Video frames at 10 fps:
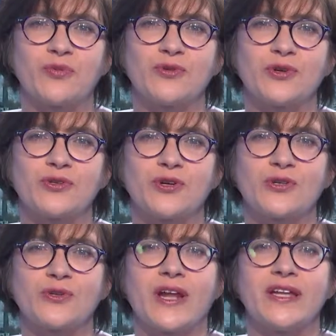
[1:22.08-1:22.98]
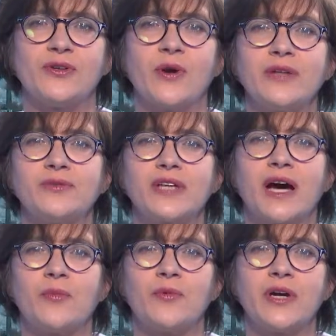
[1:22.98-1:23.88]
plusieurs heures sur la ligne A du
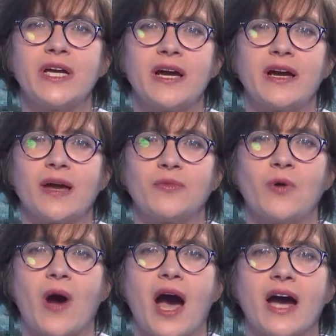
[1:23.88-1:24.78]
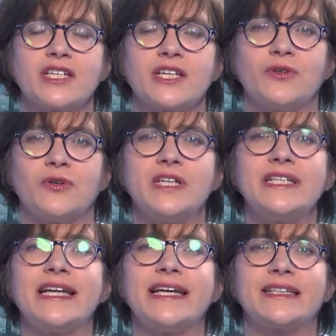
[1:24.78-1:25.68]
tramway. Un camion a arraché une
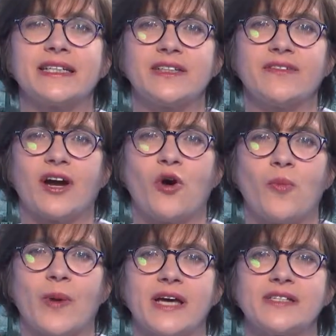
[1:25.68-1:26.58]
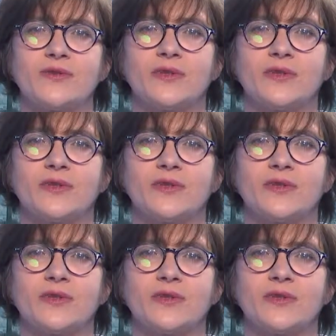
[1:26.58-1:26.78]
ligne électrique vers Grand Place.